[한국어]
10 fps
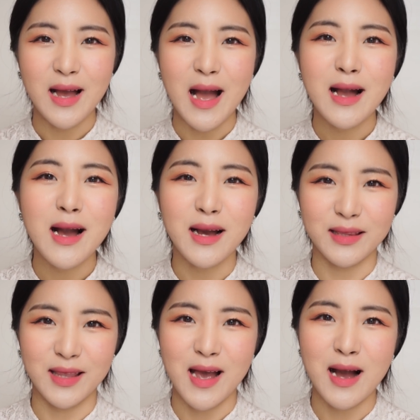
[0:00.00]
아가
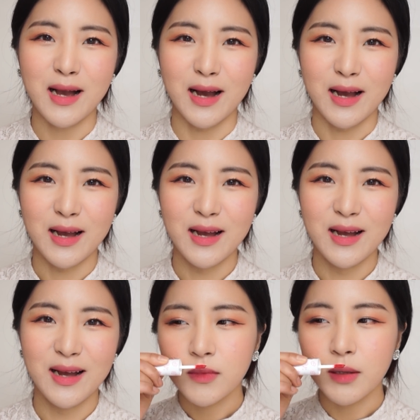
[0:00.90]
같아, 아가.
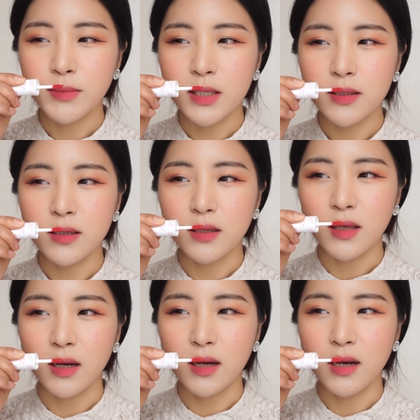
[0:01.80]
냄새는
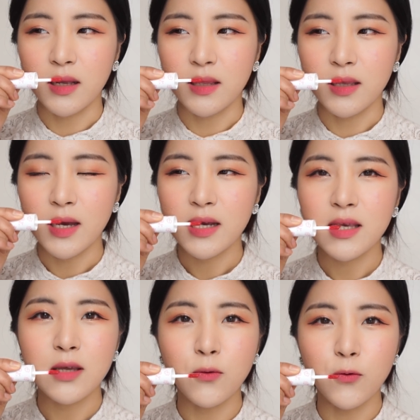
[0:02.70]
약간
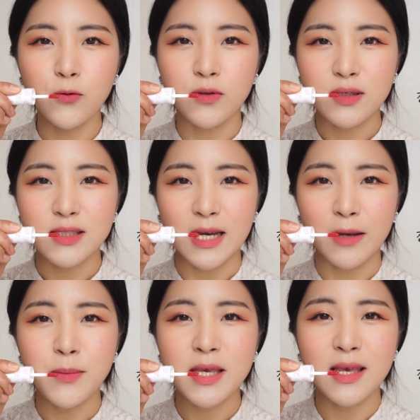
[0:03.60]
향기로운
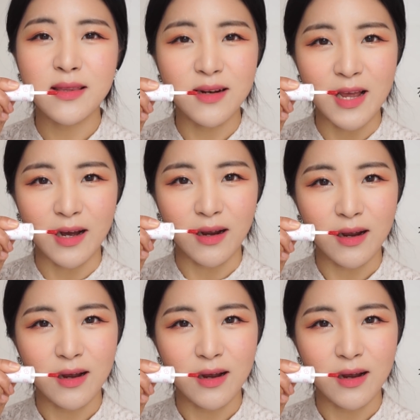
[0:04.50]
장미 캔들 향.